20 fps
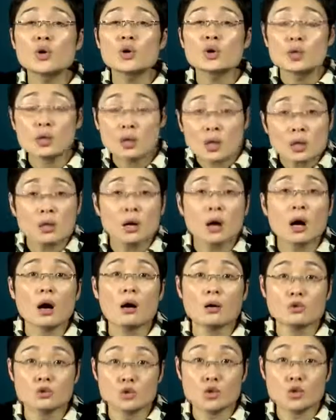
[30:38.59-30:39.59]
更
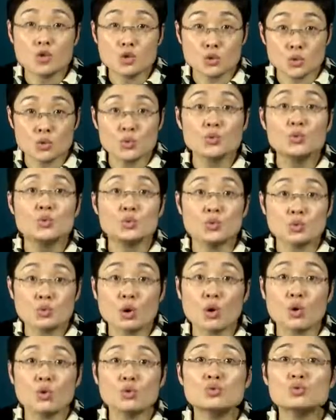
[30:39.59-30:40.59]
好的主语
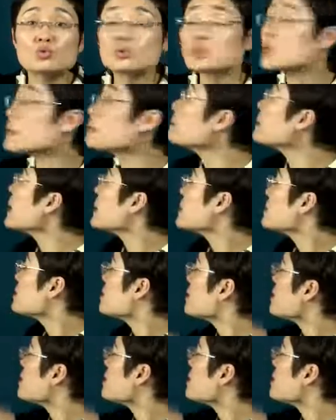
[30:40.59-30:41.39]
从句的变体